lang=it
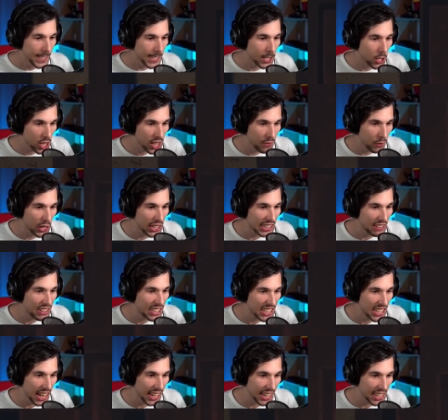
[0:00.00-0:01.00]
E così volete
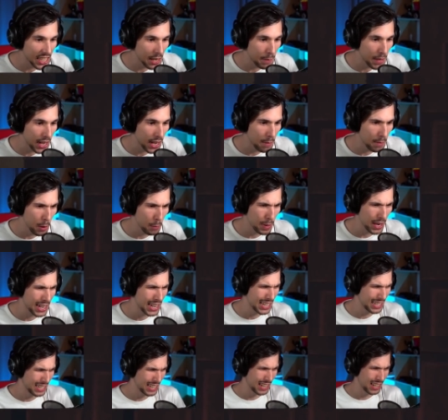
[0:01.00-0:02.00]
venire a casa mia, nel mio
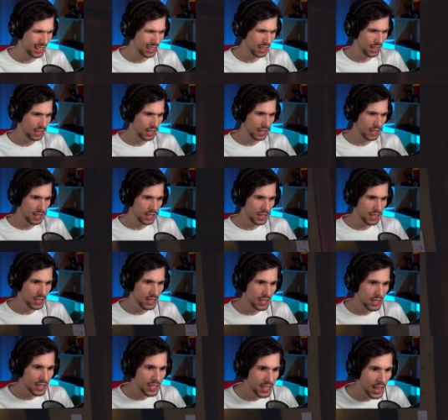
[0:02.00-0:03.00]
pianeta?
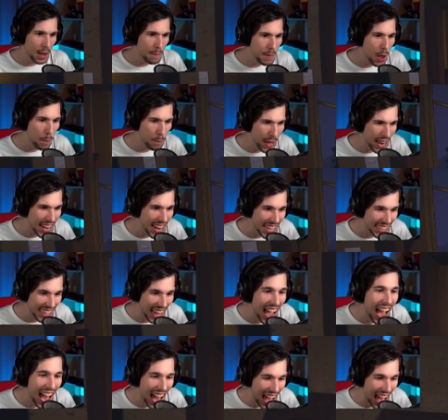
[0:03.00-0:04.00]
Nel mio
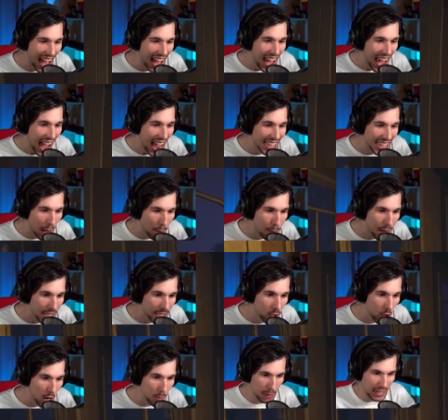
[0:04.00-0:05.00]
pianeta, ah! Hai
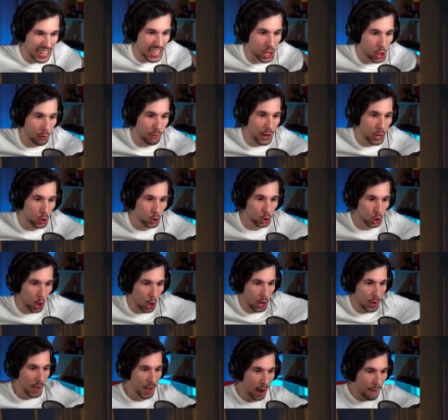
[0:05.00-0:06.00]
capito, eh, perché sono
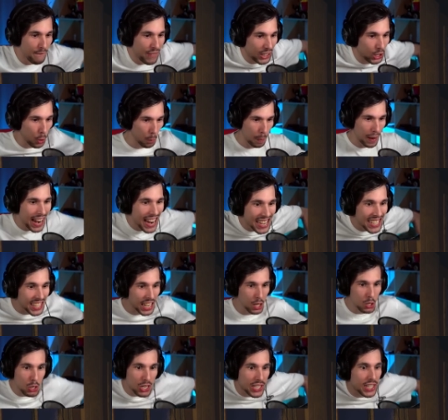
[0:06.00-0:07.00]
venuto! Ho fatto
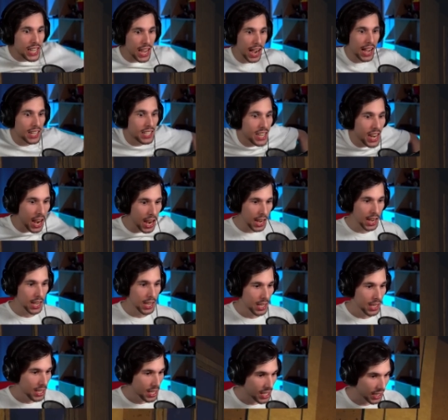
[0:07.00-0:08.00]
palestra in questi anni, eh!
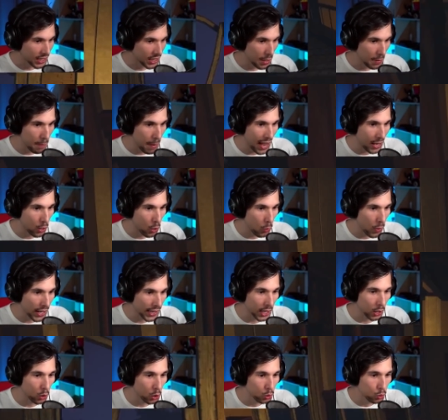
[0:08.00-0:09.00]
Se ti becco,
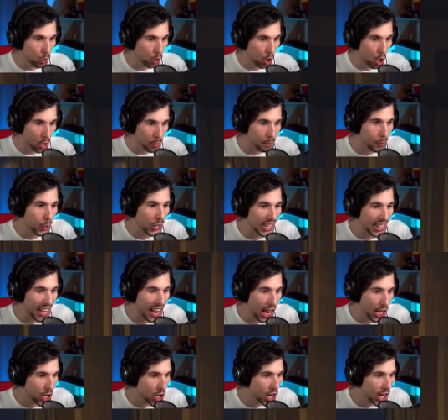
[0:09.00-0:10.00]
guarda, col tuo corpo
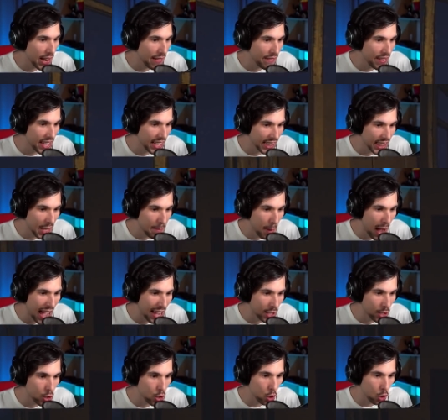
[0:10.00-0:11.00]
gracile, verde,
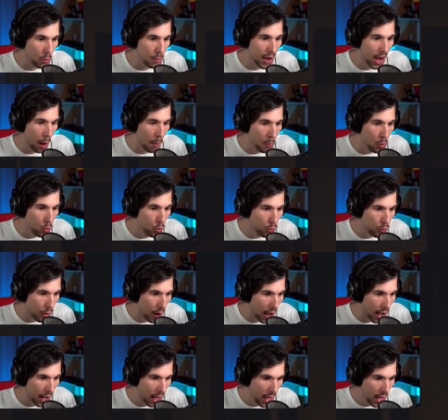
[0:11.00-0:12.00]
marcio, come la
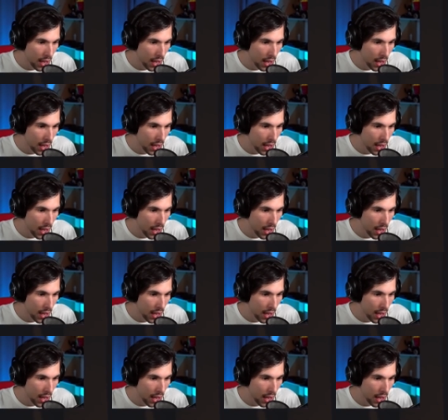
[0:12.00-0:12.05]
muffa.